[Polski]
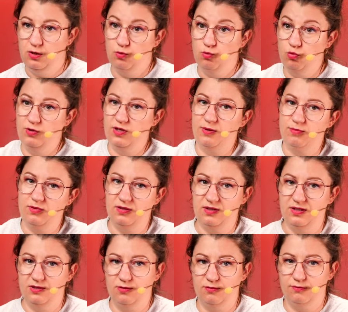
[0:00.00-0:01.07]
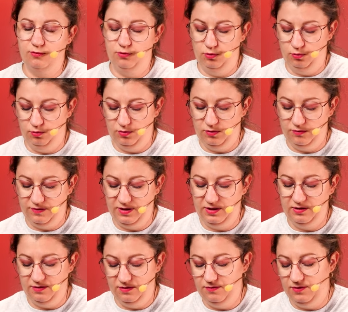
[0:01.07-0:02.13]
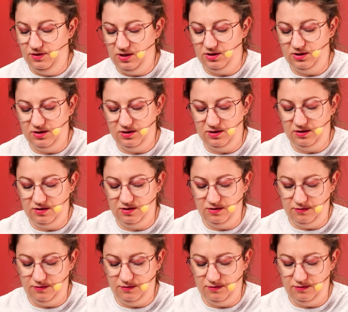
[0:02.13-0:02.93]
łukiem lecą w dół. To fajnie widać na tych